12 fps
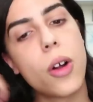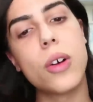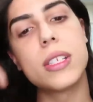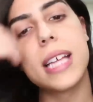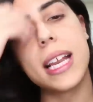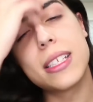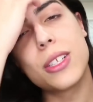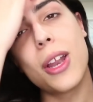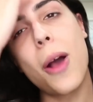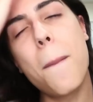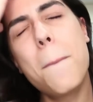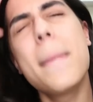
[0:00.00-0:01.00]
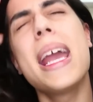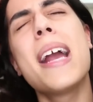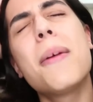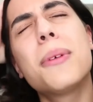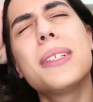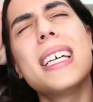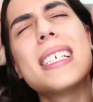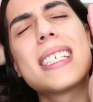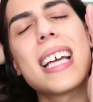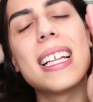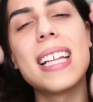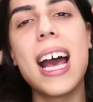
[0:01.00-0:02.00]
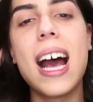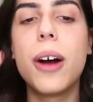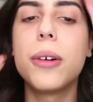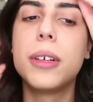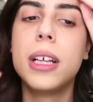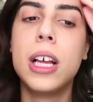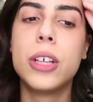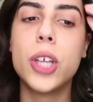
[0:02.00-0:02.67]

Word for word: Considere se tornar um membro desse canal.